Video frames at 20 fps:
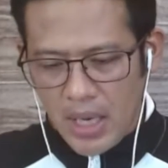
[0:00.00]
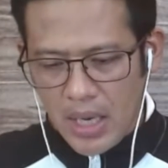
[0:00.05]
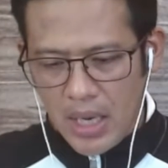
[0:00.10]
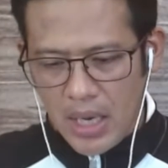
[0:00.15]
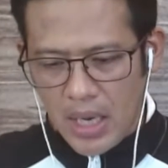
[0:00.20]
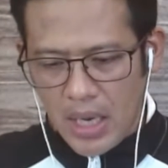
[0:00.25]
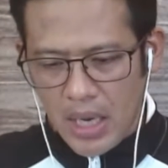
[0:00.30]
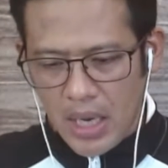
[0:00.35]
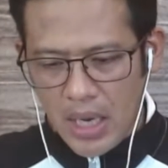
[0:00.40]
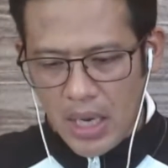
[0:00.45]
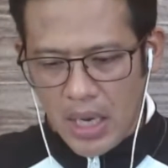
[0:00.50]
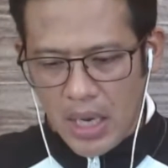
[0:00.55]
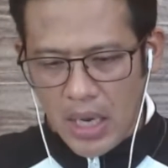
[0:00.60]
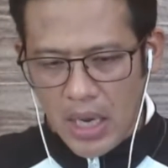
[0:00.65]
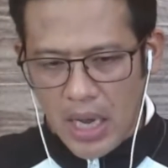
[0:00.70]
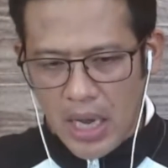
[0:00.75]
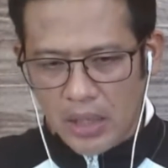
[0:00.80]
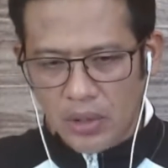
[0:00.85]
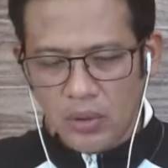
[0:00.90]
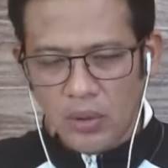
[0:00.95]
uh,
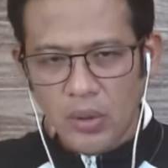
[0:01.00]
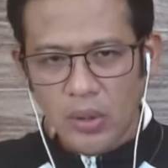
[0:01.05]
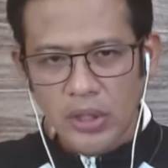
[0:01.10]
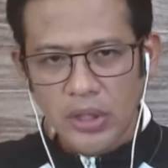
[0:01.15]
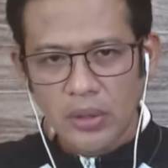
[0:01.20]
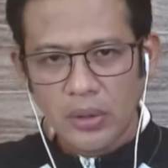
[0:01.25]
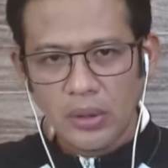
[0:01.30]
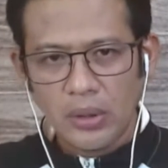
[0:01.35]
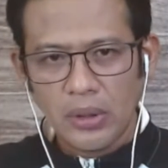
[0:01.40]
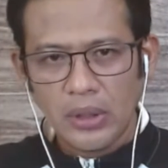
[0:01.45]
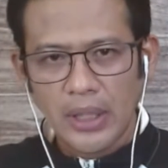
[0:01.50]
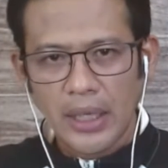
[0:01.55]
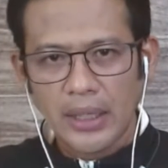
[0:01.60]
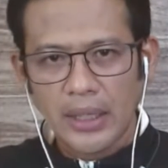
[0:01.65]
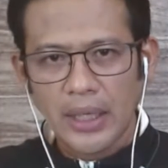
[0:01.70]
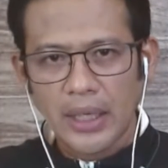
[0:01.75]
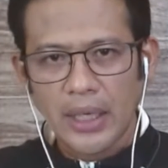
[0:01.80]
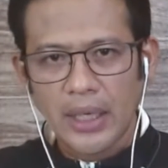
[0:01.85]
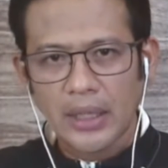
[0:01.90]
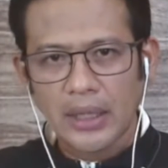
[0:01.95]
ano ho yung uh,
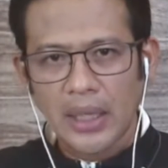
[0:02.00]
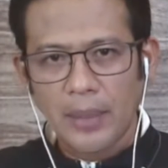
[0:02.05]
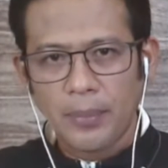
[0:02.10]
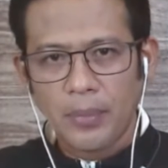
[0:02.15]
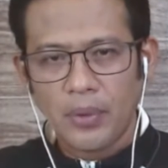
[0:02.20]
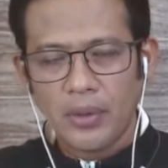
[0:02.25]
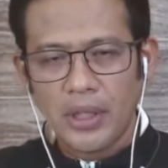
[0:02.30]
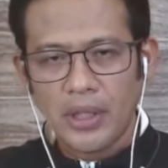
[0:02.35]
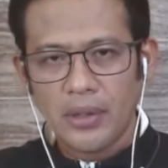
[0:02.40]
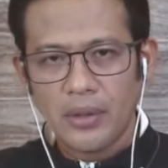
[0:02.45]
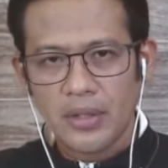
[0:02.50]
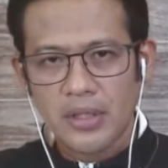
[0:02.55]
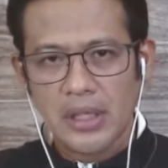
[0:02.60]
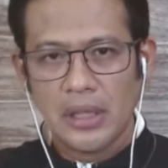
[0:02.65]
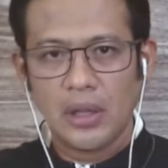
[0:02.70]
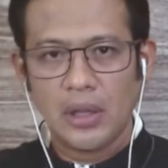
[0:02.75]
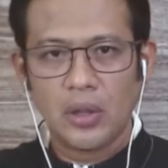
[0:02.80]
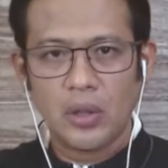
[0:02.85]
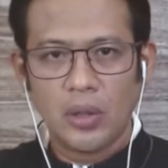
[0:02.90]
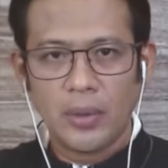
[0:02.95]
nakita po ninyong
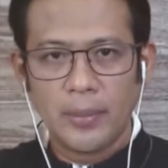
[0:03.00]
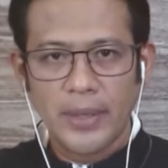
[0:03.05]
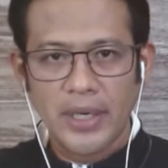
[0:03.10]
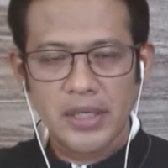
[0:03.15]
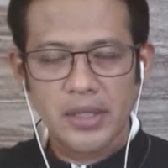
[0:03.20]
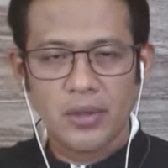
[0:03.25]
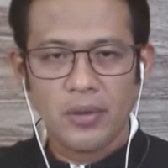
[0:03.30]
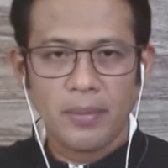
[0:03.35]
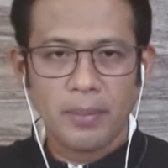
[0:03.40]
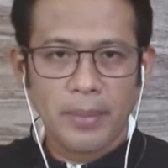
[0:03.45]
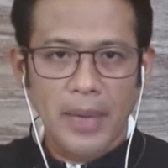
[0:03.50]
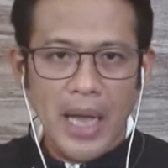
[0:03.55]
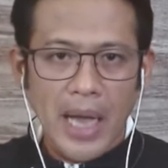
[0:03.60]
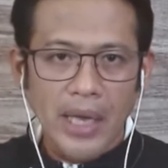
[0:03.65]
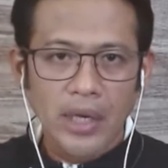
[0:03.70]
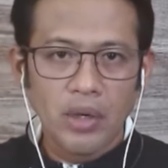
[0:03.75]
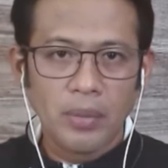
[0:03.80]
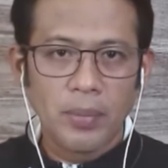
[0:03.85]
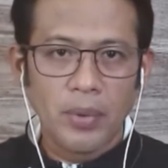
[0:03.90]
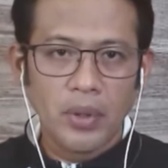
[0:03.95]
sintomas kung
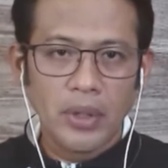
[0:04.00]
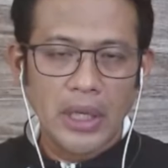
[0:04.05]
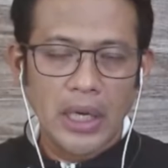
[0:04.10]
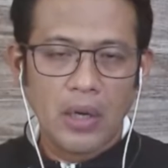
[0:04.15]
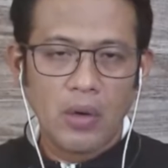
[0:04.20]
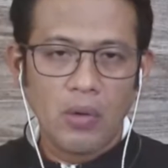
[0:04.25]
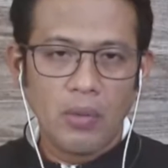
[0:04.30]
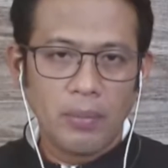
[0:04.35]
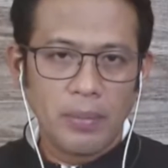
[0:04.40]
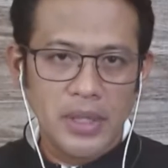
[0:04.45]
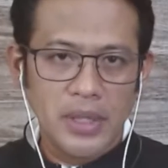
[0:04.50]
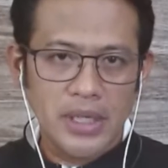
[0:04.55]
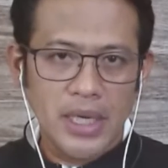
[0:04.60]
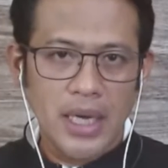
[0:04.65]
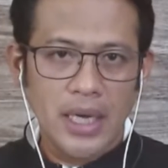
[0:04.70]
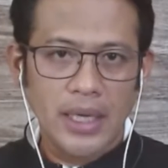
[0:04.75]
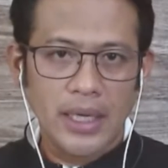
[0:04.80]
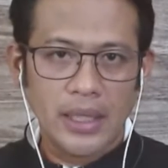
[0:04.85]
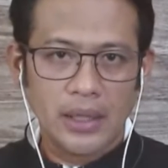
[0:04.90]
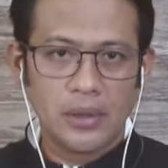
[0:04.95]
paano po nag-umpisa
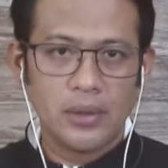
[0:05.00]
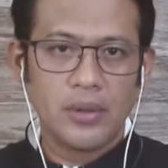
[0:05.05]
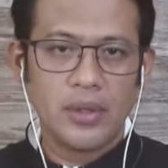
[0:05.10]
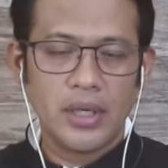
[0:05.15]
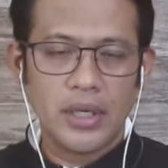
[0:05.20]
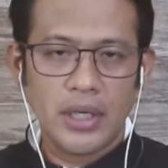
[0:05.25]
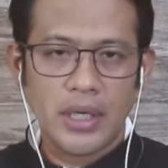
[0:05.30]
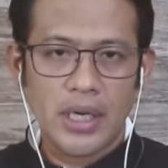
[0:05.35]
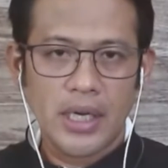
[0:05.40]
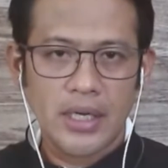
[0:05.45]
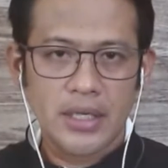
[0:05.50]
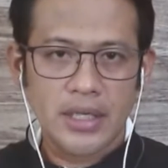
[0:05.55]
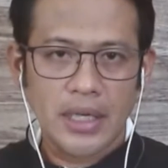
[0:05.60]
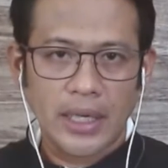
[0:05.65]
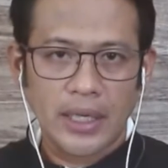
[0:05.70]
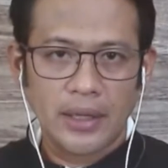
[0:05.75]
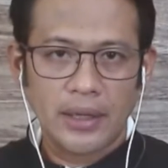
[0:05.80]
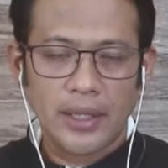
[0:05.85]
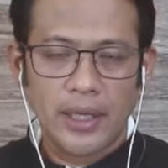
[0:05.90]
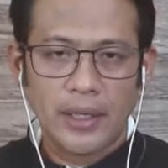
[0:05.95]
itong uh,
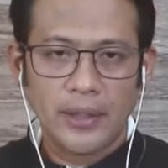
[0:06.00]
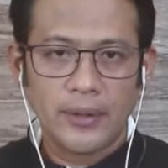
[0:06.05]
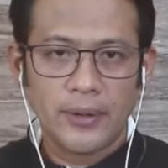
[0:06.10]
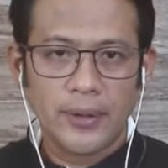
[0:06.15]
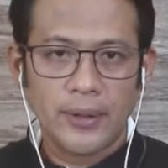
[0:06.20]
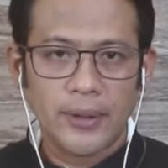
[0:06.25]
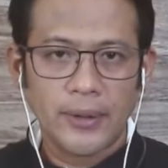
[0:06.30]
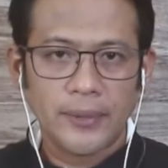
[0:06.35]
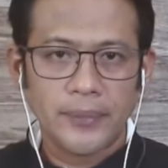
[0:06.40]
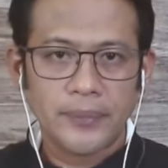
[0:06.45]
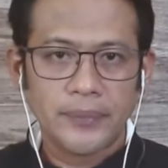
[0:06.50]
sakit na ito?